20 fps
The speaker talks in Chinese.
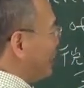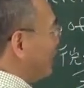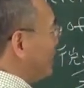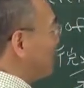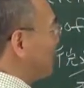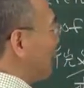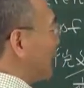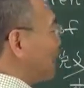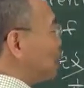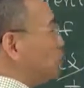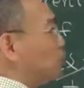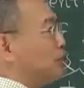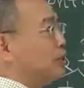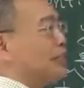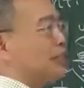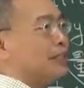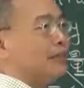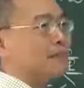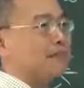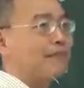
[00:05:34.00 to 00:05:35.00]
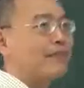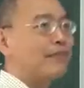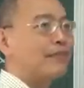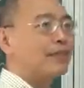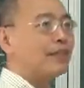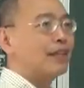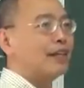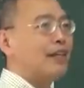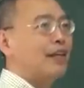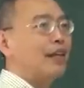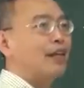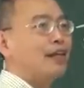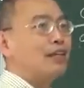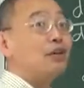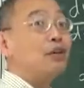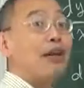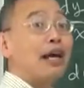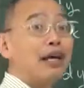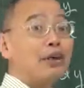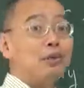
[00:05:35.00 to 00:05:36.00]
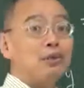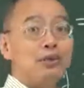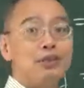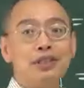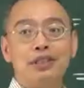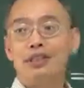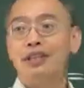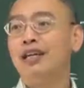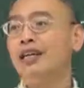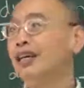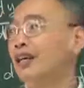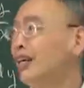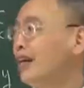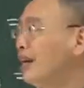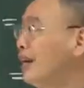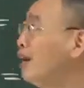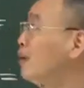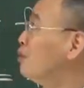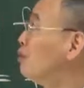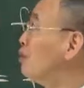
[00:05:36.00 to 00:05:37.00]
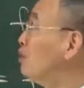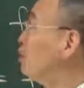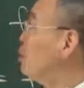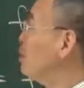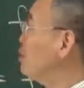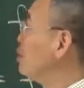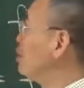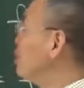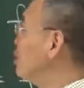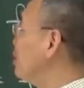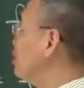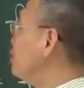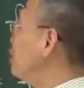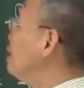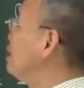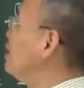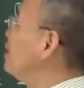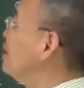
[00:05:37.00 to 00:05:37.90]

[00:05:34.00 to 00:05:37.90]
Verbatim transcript: 用来估计，用来估计。那我们就用